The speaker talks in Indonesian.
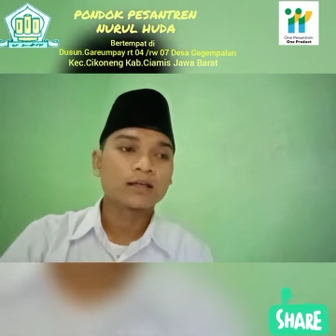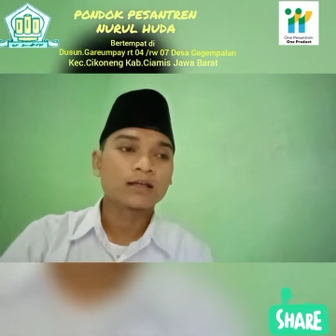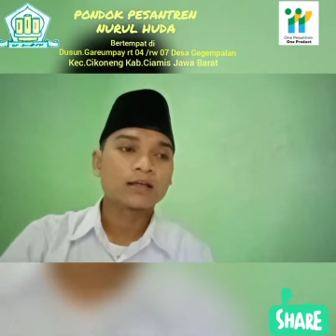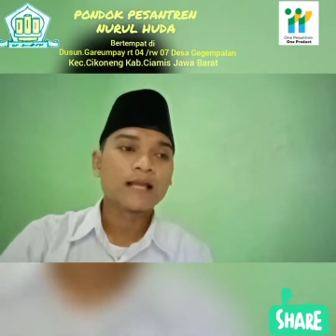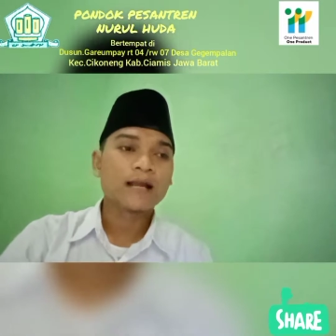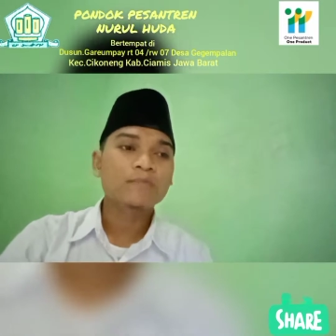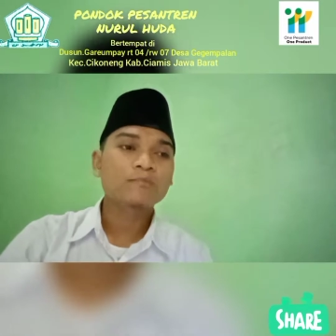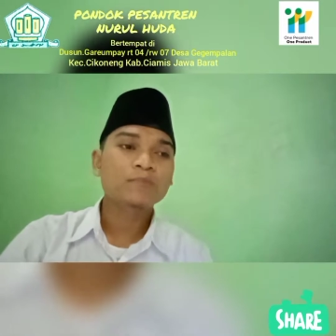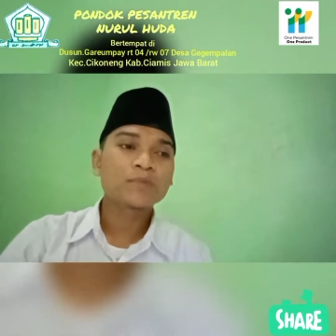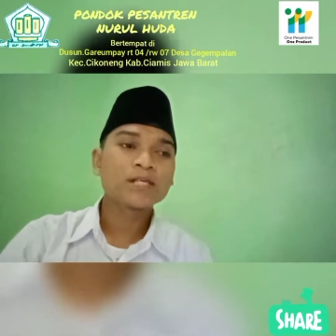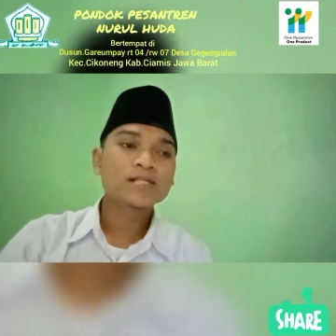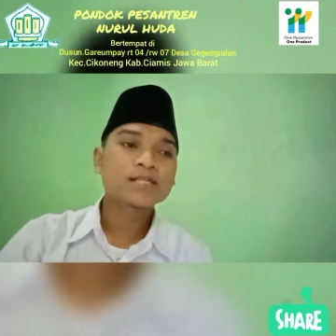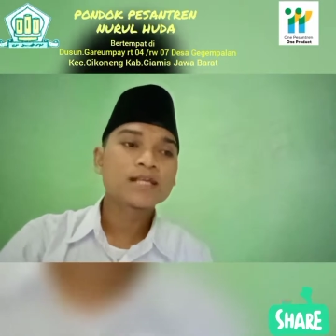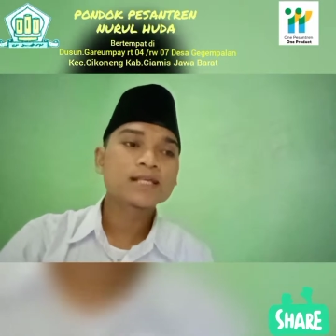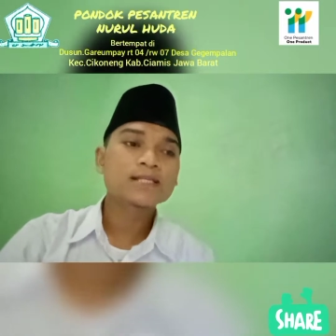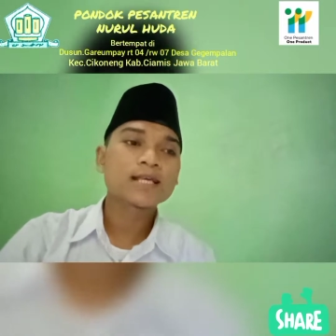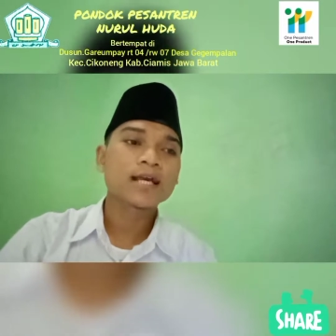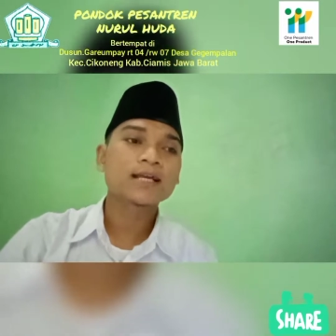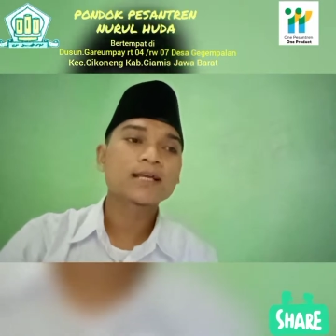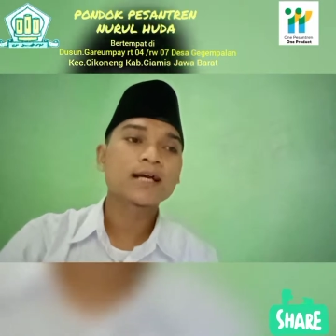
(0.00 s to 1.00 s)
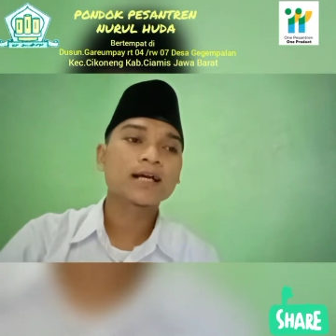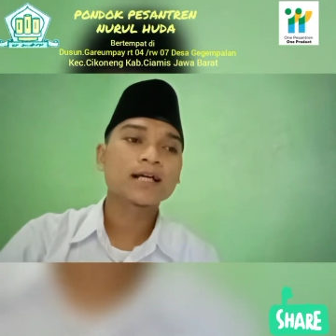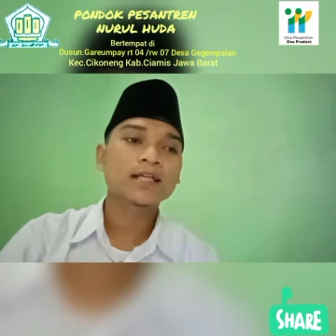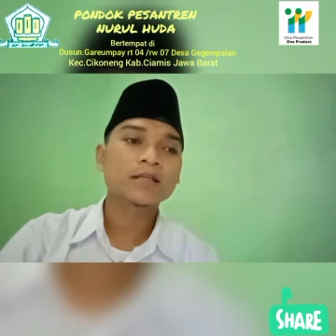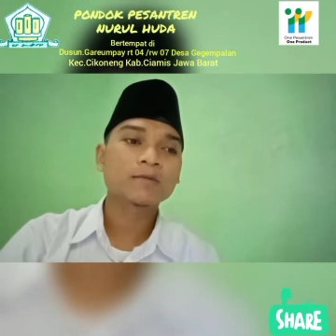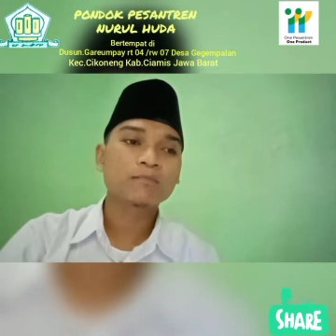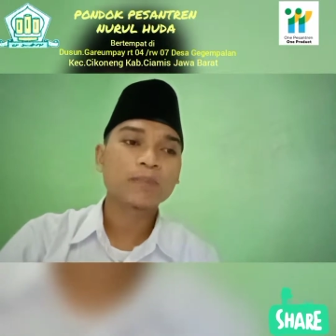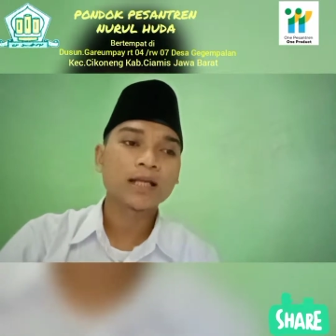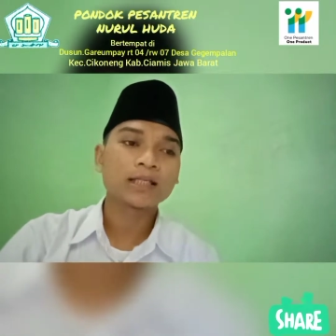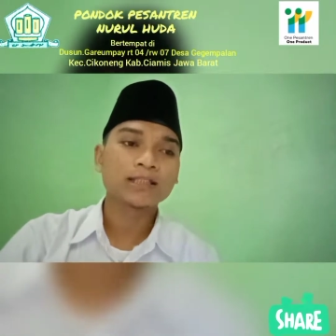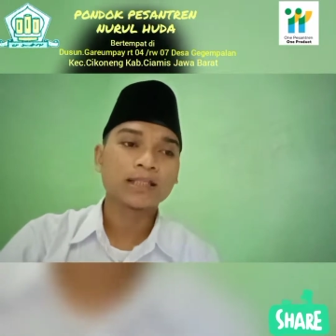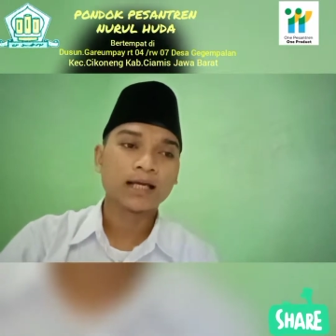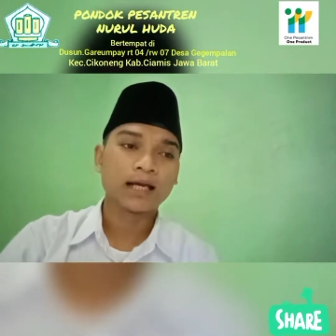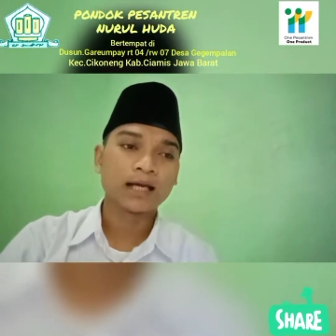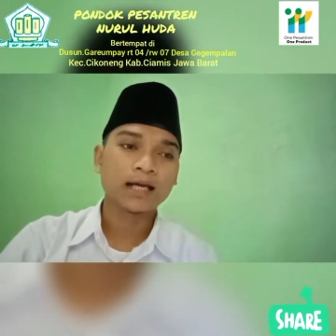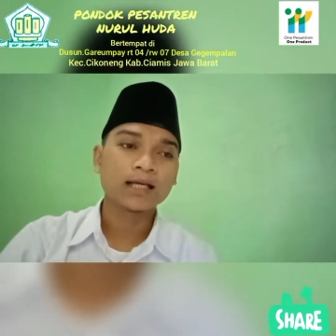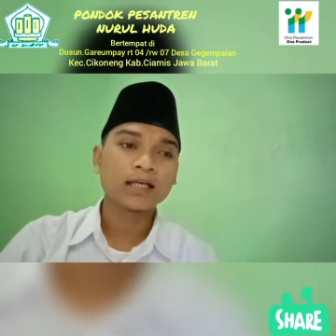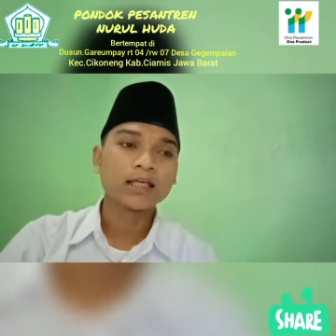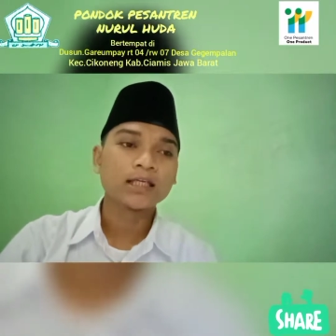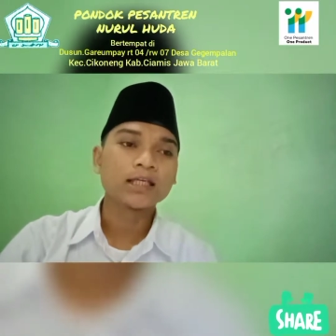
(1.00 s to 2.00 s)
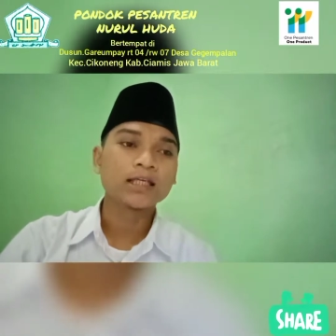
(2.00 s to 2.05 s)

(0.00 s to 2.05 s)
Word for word: Dan visi saya ke depannya